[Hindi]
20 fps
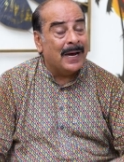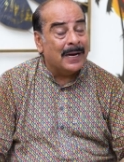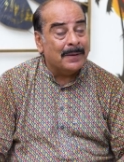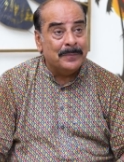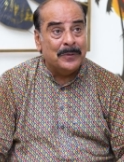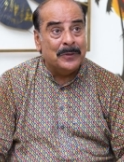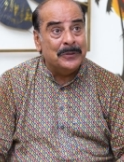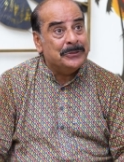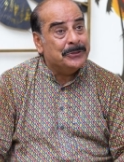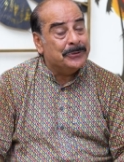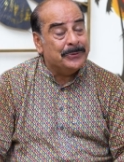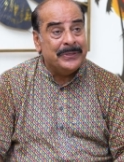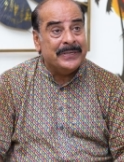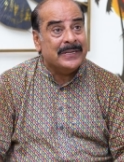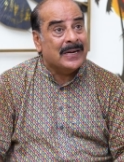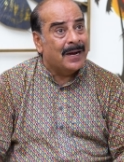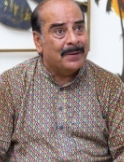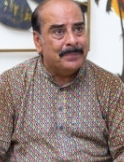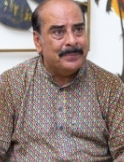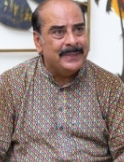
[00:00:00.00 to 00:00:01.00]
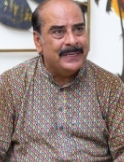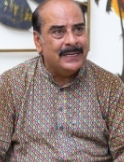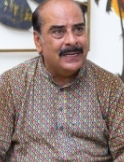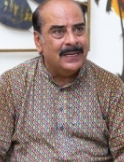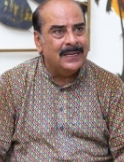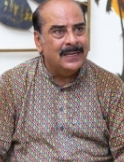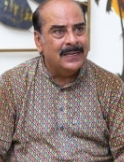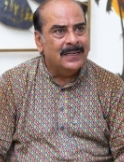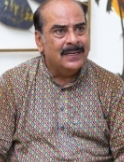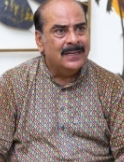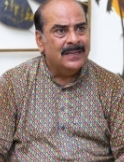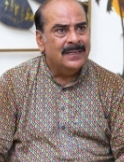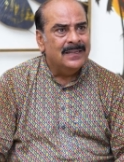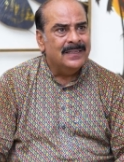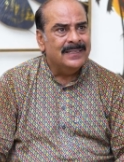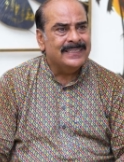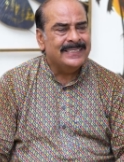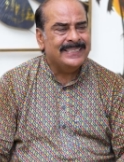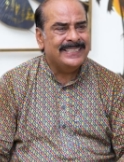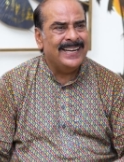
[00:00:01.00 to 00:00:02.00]
बाहर बहुत ज़रूरी काम भी है
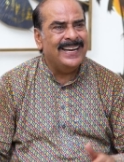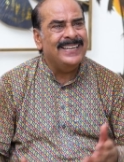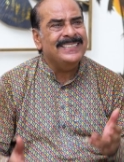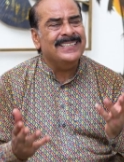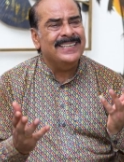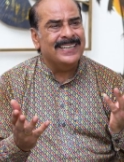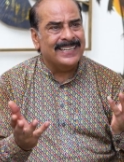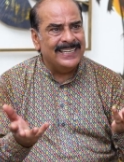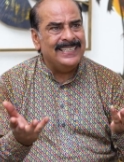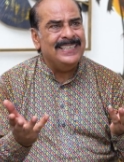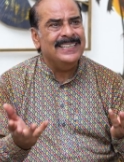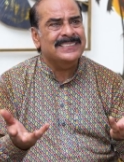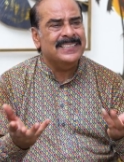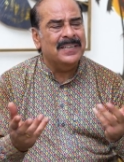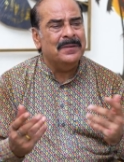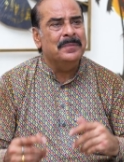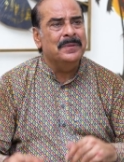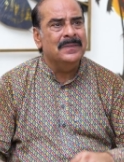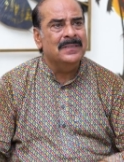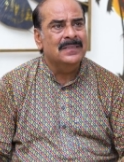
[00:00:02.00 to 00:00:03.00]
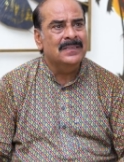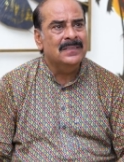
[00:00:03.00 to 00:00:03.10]
क्या चल रही है सब